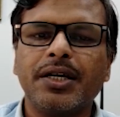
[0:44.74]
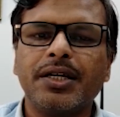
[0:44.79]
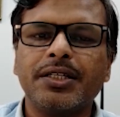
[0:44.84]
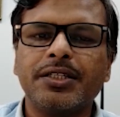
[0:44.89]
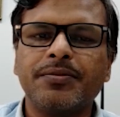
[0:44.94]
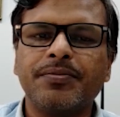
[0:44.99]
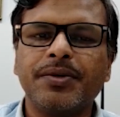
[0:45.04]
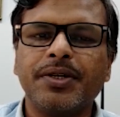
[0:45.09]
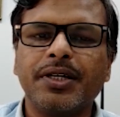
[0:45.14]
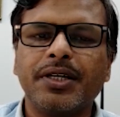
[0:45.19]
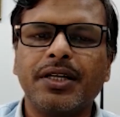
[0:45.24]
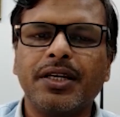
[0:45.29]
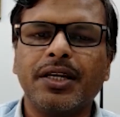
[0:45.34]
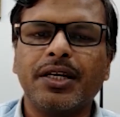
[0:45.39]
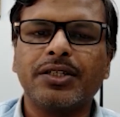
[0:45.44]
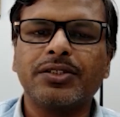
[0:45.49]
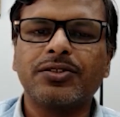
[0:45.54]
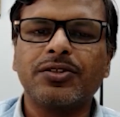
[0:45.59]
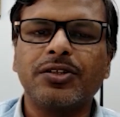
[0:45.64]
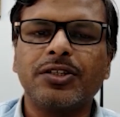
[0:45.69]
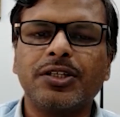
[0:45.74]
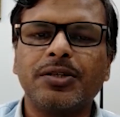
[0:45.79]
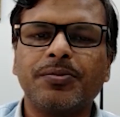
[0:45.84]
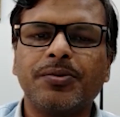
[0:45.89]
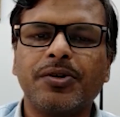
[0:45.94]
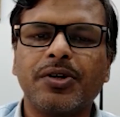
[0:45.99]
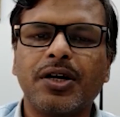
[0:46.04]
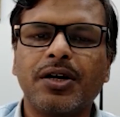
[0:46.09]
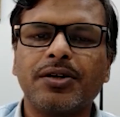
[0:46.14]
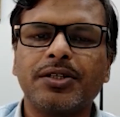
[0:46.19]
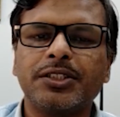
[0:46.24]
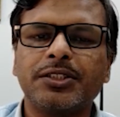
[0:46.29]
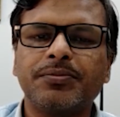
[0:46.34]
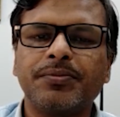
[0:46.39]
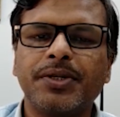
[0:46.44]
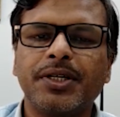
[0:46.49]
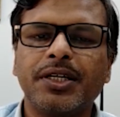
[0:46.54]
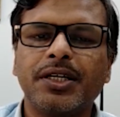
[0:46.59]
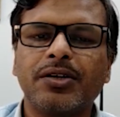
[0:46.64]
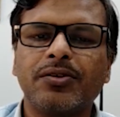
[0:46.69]
इसमें नेक्स्ट 24 आवर्स
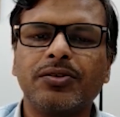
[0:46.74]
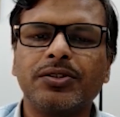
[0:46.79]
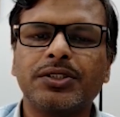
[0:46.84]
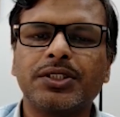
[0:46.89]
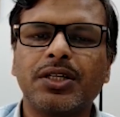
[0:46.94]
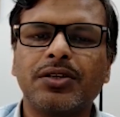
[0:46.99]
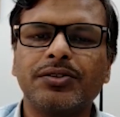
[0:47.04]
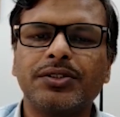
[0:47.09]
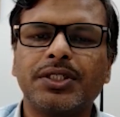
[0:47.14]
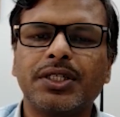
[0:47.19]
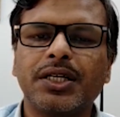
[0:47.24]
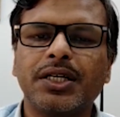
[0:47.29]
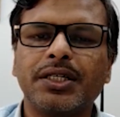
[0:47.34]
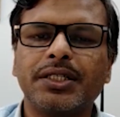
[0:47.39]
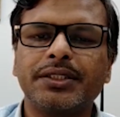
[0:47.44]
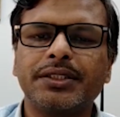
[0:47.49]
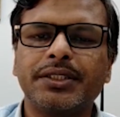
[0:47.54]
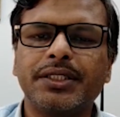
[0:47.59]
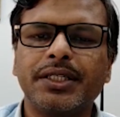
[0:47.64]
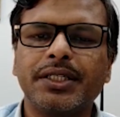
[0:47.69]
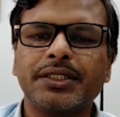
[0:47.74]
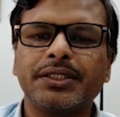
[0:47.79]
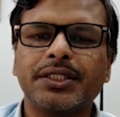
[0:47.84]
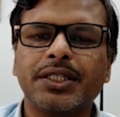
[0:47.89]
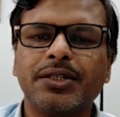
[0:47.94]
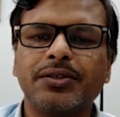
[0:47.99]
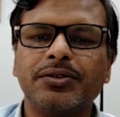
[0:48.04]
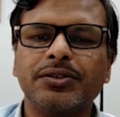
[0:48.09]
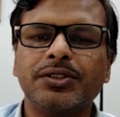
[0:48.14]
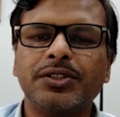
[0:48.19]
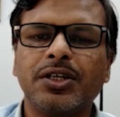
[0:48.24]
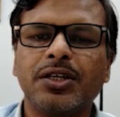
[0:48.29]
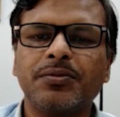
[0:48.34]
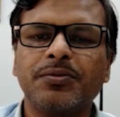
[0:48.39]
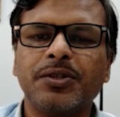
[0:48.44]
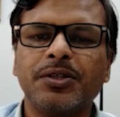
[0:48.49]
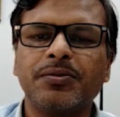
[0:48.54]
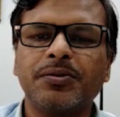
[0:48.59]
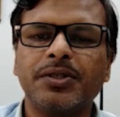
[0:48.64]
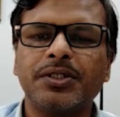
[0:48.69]
में कोस्टल ओडिशा का डिस्ट्रिक्ट केवंझार
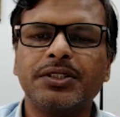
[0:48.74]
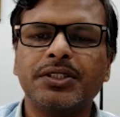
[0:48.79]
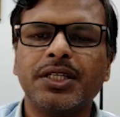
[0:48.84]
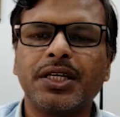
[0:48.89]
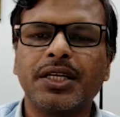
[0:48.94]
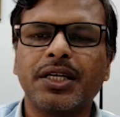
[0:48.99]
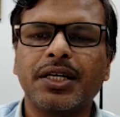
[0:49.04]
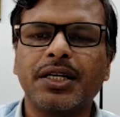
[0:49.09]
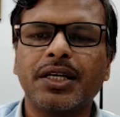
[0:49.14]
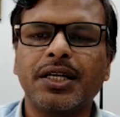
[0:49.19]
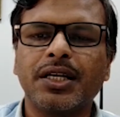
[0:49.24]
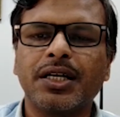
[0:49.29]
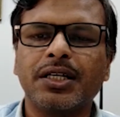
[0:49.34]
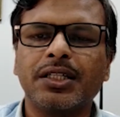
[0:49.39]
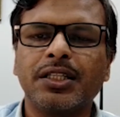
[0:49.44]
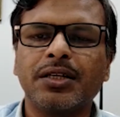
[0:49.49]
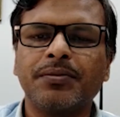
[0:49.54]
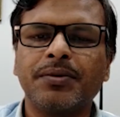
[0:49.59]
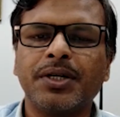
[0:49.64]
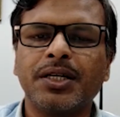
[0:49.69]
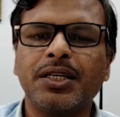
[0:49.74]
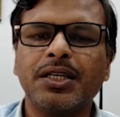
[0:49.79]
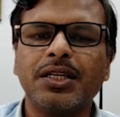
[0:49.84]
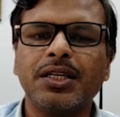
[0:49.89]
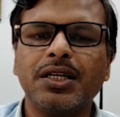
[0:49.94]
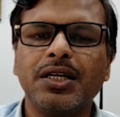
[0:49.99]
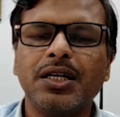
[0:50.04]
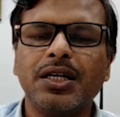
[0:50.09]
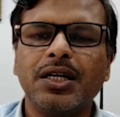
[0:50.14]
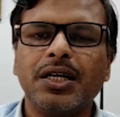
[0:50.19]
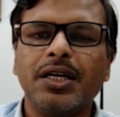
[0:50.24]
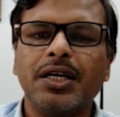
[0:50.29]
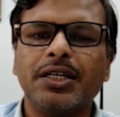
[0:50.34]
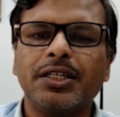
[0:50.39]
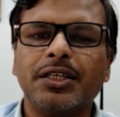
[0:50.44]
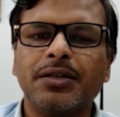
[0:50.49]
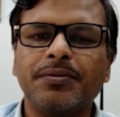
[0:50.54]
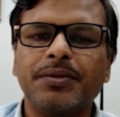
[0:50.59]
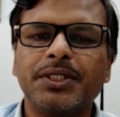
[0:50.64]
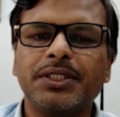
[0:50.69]
मयूरभ थेनकनाल कंधमाल ये
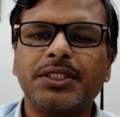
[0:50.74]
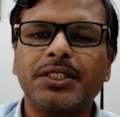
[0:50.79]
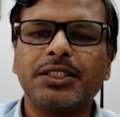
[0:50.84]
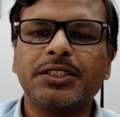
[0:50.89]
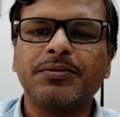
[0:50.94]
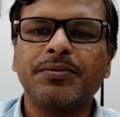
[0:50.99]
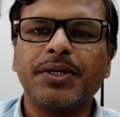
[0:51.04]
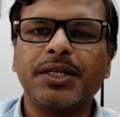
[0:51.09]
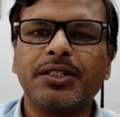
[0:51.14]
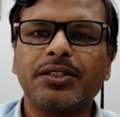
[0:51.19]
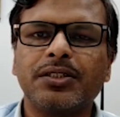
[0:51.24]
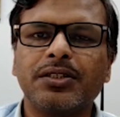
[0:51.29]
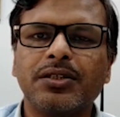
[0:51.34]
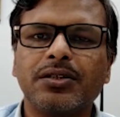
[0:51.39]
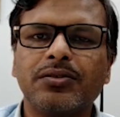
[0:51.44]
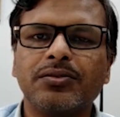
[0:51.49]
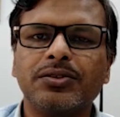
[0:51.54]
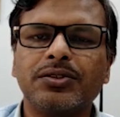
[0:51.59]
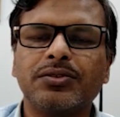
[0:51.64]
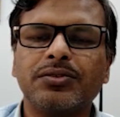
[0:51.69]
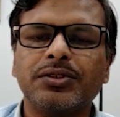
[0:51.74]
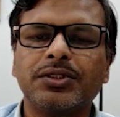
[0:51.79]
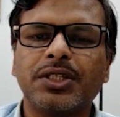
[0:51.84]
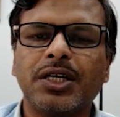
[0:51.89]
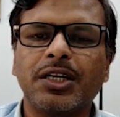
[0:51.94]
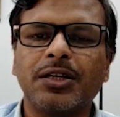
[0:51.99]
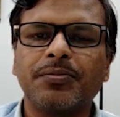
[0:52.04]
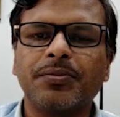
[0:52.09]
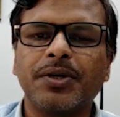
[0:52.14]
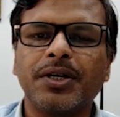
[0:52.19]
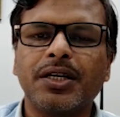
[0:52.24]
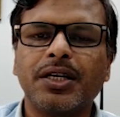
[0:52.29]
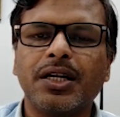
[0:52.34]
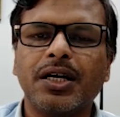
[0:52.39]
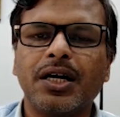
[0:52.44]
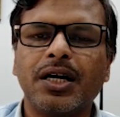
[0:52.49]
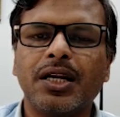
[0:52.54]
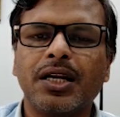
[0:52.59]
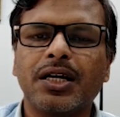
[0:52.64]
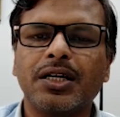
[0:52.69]
सब डिस्ट्रिक्ट में कुछ कुछ स्थानों पर
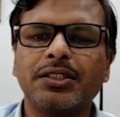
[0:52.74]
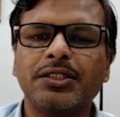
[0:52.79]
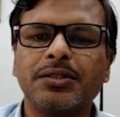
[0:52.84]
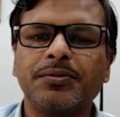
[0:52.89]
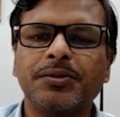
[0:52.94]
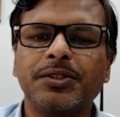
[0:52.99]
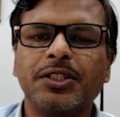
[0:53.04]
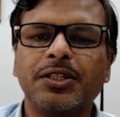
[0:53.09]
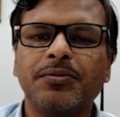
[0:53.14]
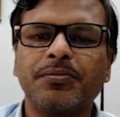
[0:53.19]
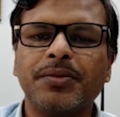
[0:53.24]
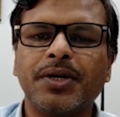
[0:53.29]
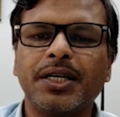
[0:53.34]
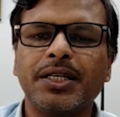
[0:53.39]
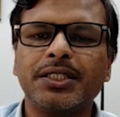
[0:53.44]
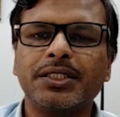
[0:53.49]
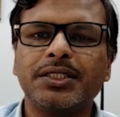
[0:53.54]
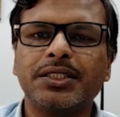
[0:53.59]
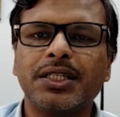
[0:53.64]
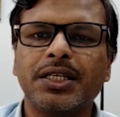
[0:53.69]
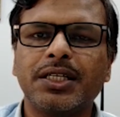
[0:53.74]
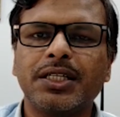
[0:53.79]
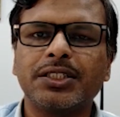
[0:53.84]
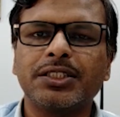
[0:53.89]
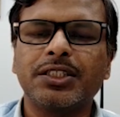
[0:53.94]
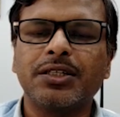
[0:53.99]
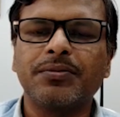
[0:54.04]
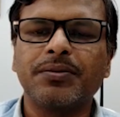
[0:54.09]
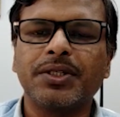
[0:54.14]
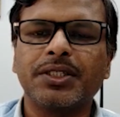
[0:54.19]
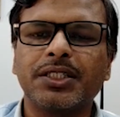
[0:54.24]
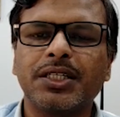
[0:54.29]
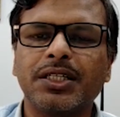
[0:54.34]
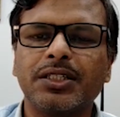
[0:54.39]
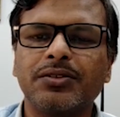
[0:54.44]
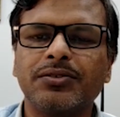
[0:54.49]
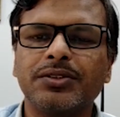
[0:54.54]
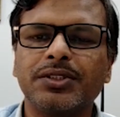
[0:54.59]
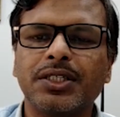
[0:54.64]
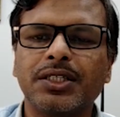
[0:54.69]
हल्का से मध्यम बारिश थंडास्टम के
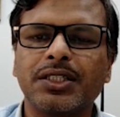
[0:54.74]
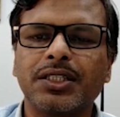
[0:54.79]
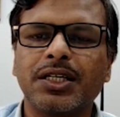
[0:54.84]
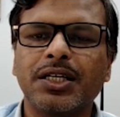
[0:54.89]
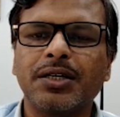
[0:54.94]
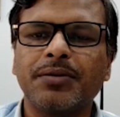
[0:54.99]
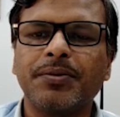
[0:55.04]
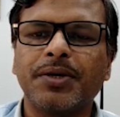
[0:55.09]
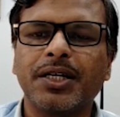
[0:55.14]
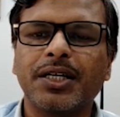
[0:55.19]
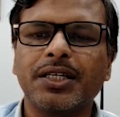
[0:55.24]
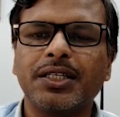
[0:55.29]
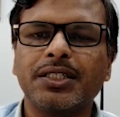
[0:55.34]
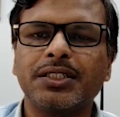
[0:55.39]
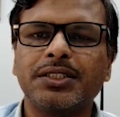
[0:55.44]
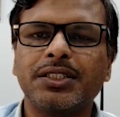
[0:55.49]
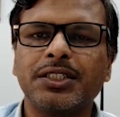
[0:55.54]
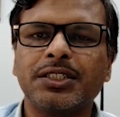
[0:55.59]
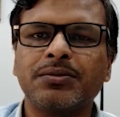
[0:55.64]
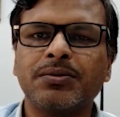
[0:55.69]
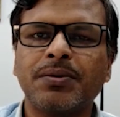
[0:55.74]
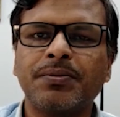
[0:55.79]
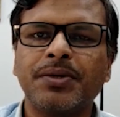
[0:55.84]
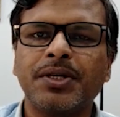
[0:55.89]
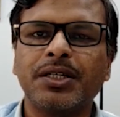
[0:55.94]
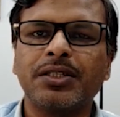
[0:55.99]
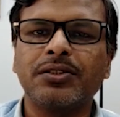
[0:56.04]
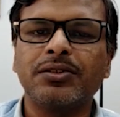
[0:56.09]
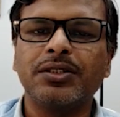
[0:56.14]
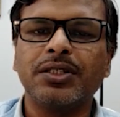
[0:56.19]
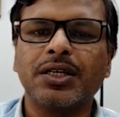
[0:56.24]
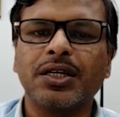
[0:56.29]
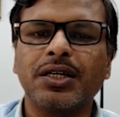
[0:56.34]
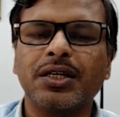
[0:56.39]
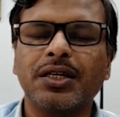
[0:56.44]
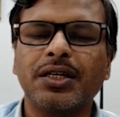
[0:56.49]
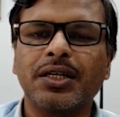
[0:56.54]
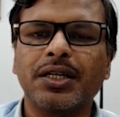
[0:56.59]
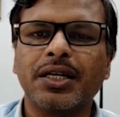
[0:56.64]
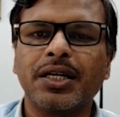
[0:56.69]
साथ हो सकता है बाकी डिस्ट्रिक्ट में भी एक दो जगह
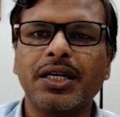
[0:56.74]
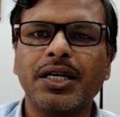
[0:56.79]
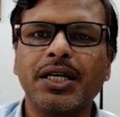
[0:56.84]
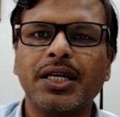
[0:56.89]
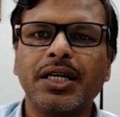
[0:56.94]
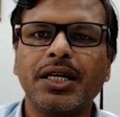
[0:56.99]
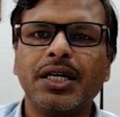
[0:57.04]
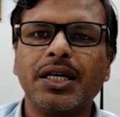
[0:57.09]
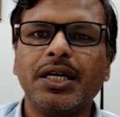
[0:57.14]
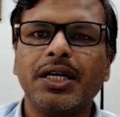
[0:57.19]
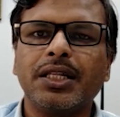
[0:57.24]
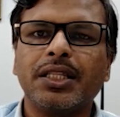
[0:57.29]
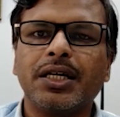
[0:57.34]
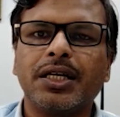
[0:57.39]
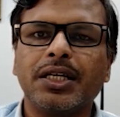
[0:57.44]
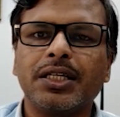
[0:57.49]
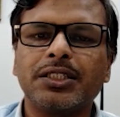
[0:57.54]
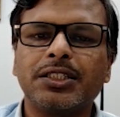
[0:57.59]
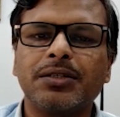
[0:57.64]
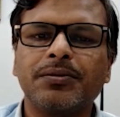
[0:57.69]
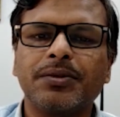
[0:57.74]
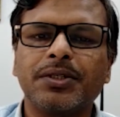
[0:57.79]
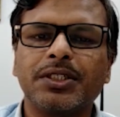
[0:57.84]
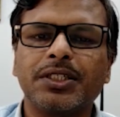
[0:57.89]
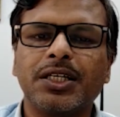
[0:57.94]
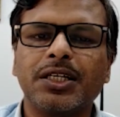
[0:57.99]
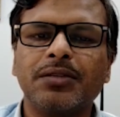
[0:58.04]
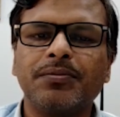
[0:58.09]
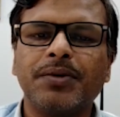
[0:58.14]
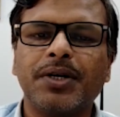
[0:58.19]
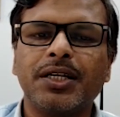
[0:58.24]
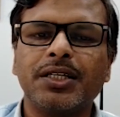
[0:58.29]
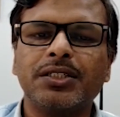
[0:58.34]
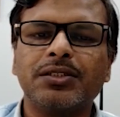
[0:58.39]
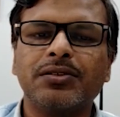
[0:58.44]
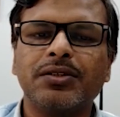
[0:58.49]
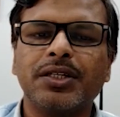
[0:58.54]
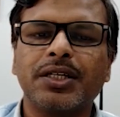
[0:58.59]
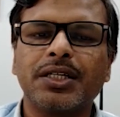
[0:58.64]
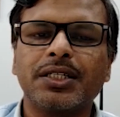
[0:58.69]
करके थंडास्टम के साथ बारिश
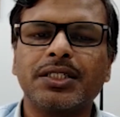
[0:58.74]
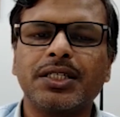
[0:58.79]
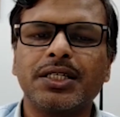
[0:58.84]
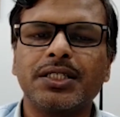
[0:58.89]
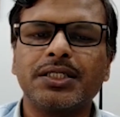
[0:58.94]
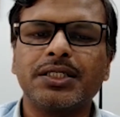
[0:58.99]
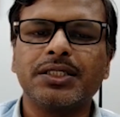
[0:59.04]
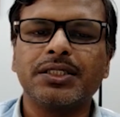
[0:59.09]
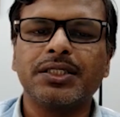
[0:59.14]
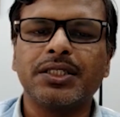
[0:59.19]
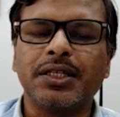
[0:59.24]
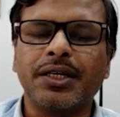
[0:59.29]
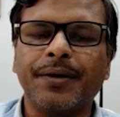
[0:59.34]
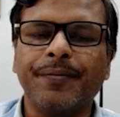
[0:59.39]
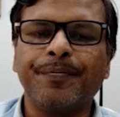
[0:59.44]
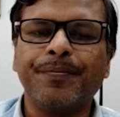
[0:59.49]
होने का चांसेस है